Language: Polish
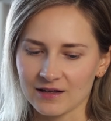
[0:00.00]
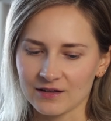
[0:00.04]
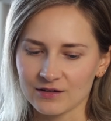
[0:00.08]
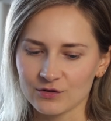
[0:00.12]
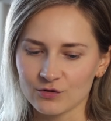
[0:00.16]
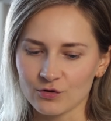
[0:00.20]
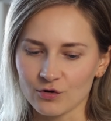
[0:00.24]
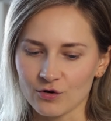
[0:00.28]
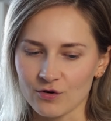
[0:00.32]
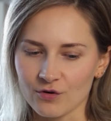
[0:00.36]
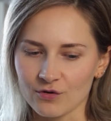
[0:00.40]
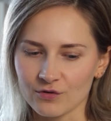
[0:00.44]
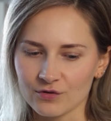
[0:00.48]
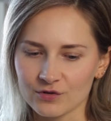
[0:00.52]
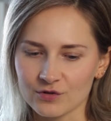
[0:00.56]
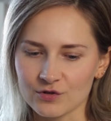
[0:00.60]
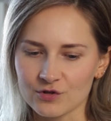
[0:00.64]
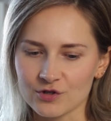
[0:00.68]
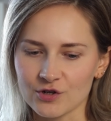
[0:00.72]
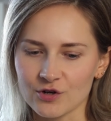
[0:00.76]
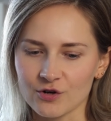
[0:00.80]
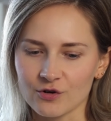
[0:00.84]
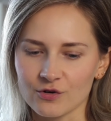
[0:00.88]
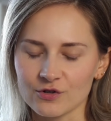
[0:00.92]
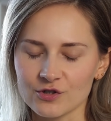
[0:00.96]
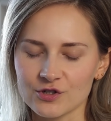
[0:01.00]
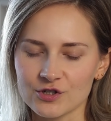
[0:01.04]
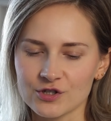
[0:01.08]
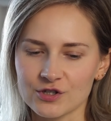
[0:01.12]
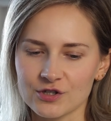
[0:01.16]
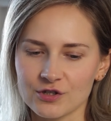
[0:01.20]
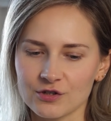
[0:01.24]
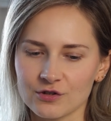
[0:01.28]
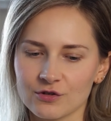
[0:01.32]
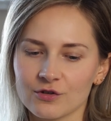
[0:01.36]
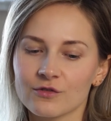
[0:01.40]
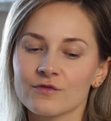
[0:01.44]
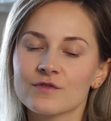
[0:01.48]
do, do
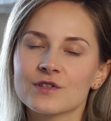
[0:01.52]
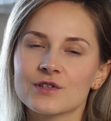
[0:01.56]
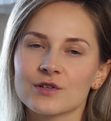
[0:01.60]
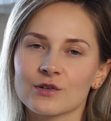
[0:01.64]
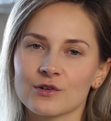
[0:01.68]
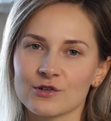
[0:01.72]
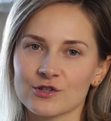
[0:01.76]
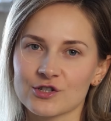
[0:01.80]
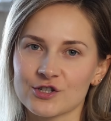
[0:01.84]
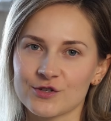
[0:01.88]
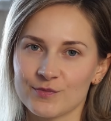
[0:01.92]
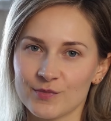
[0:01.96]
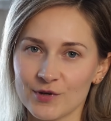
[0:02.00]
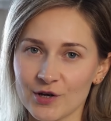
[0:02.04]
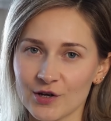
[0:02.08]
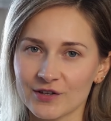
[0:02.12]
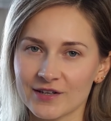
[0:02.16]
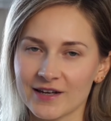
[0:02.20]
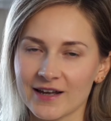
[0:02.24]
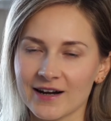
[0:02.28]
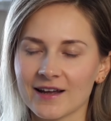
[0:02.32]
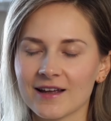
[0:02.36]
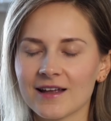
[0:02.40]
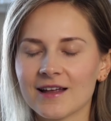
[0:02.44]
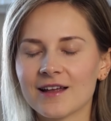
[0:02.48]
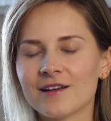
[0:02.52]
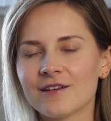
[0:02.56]
szerokości, do wysokości bioder,